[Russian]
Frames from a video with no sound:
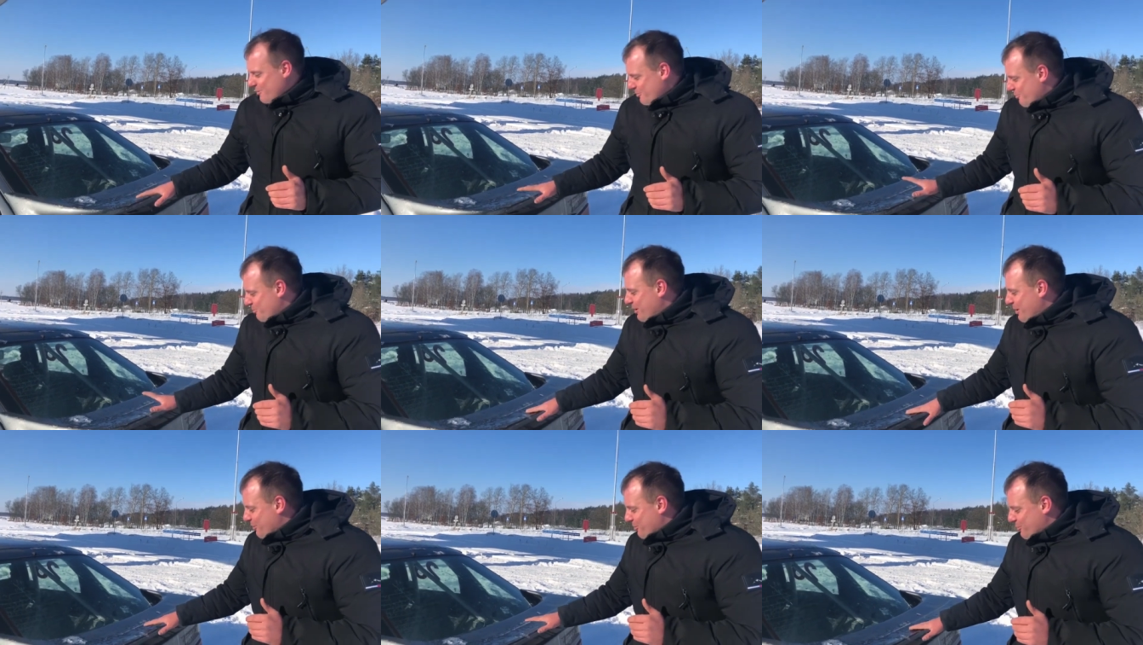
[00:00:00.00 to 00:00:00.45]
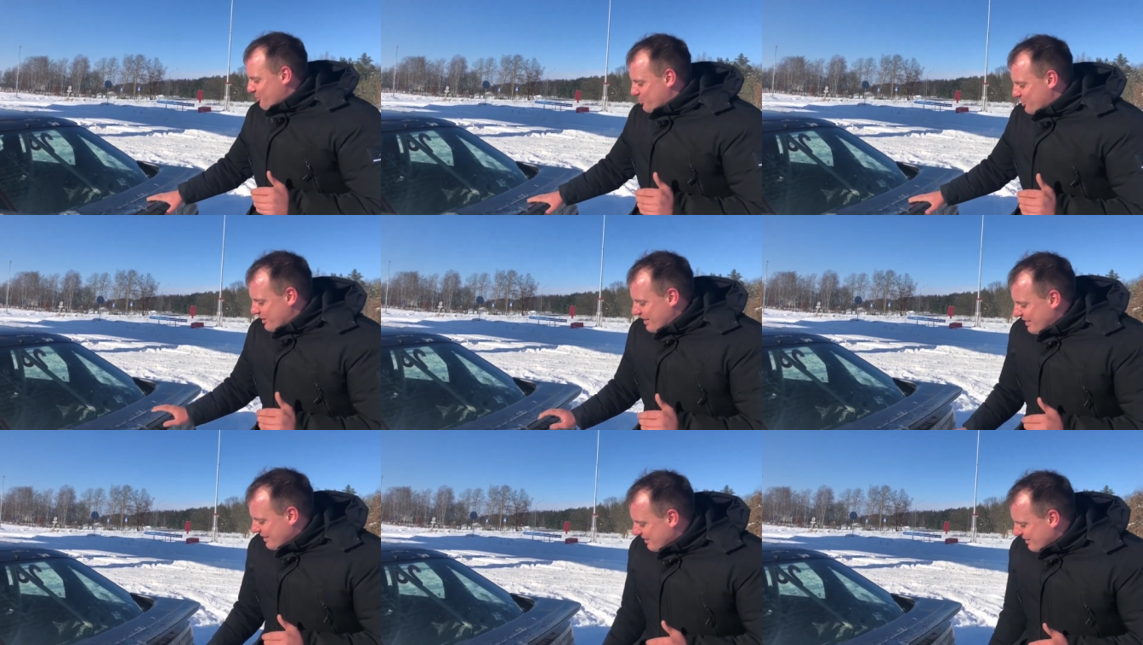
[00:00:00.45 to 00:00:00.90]
Ну, мне он
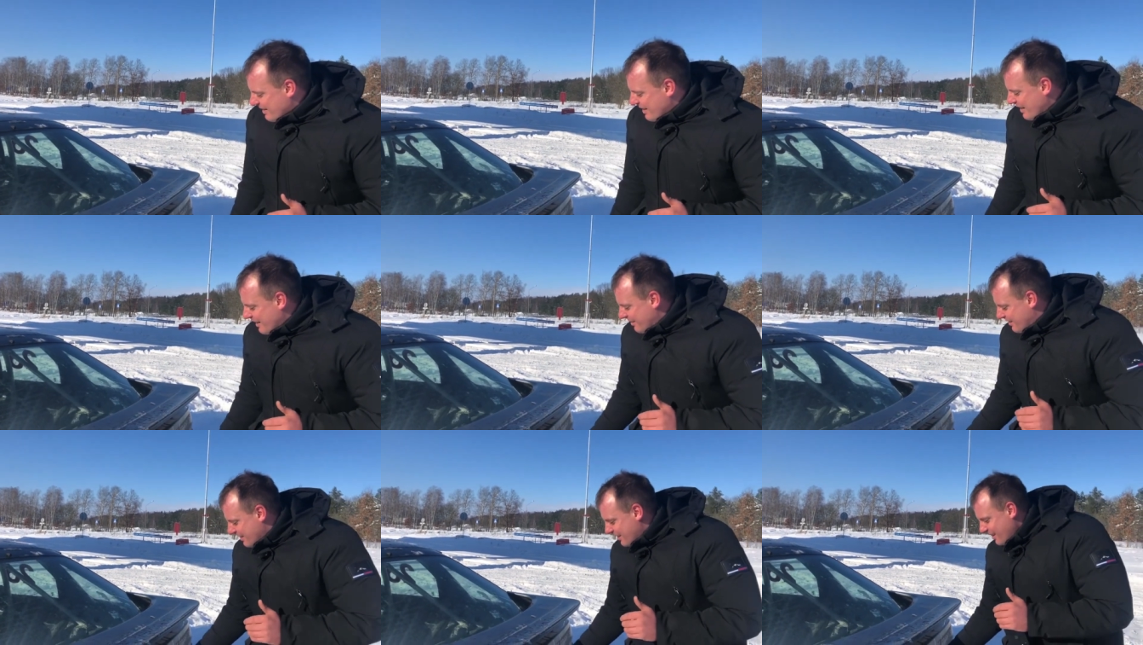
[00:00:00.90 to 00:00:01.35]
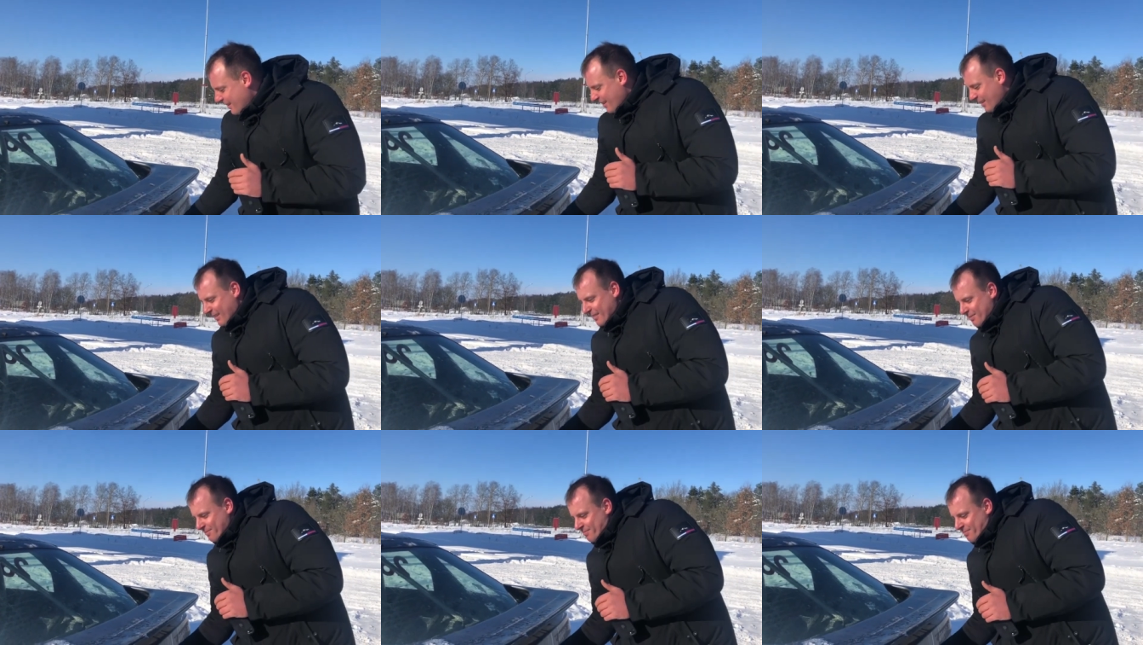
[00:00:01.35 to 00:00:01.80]
тоже реально нравится.
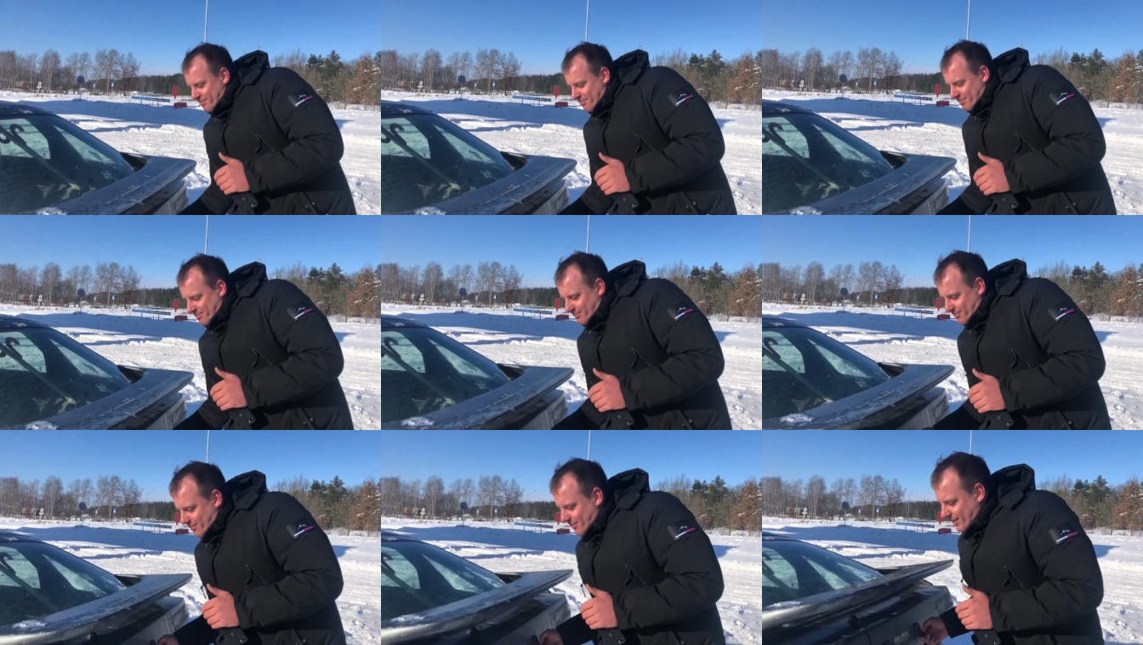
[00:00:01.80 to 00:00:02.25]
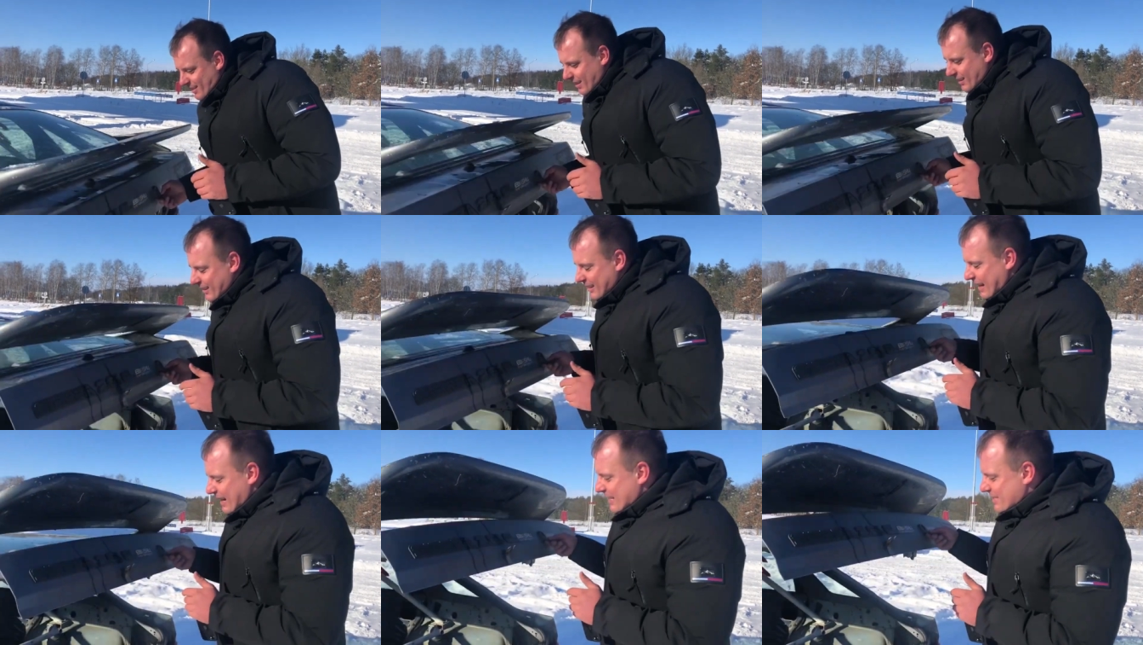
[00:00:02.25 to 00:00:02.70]

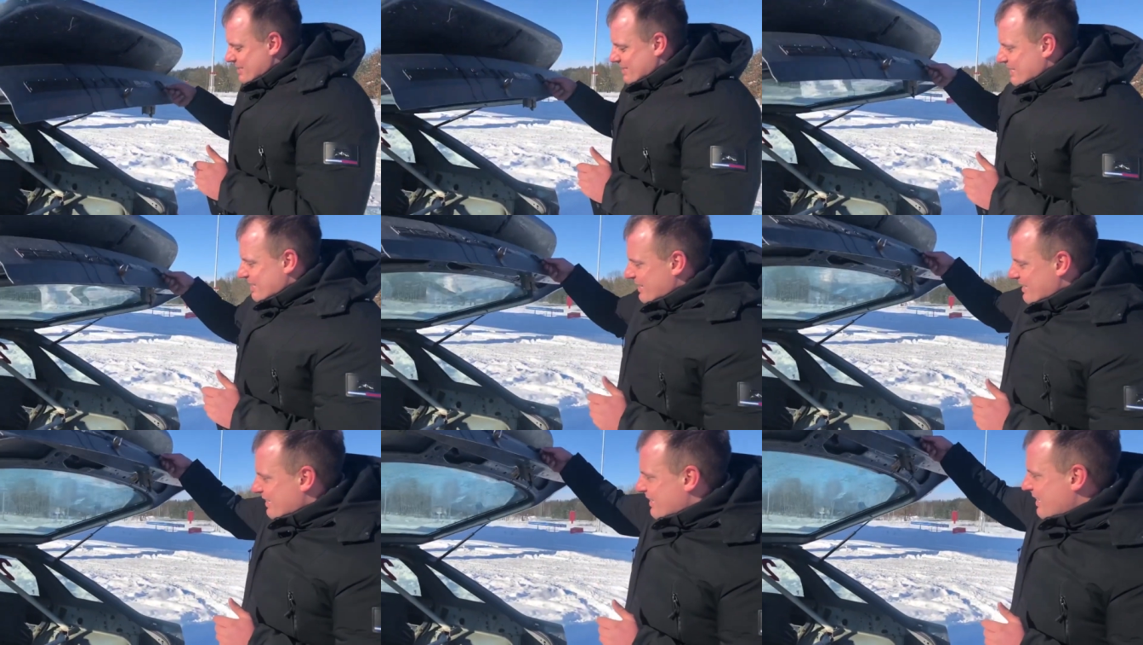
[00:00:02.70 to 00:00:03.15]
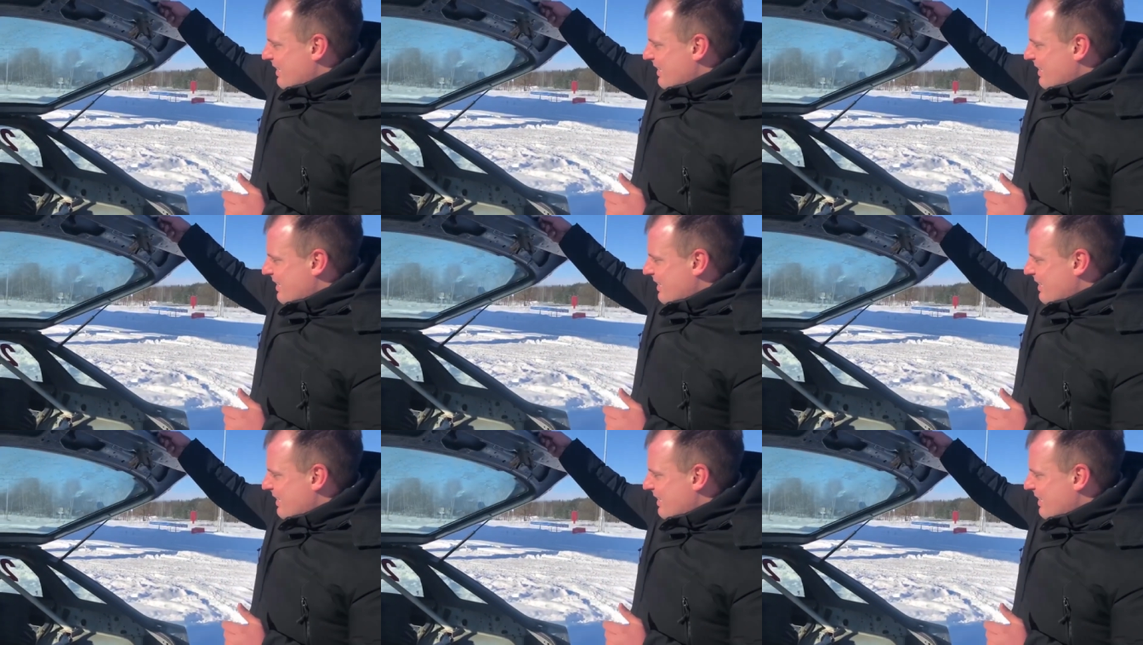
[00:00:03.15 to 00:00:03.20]
Дальше.